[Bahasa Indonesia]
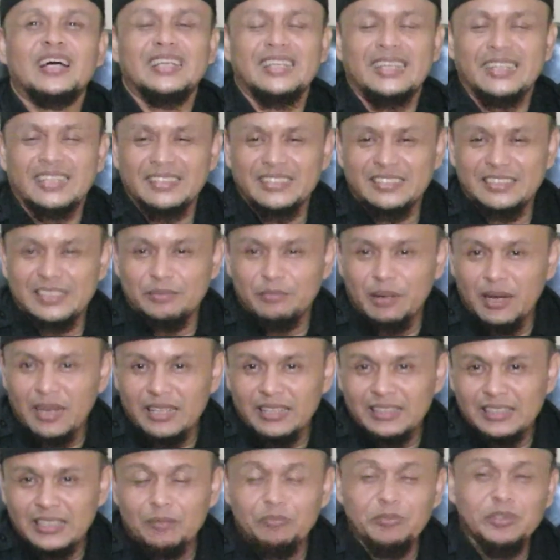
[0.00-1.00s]
Kalian nanti
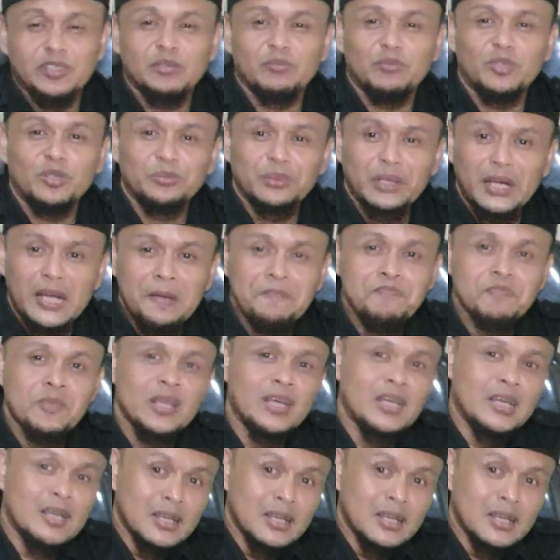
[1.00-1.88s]
simak. Tapi sebelumnya,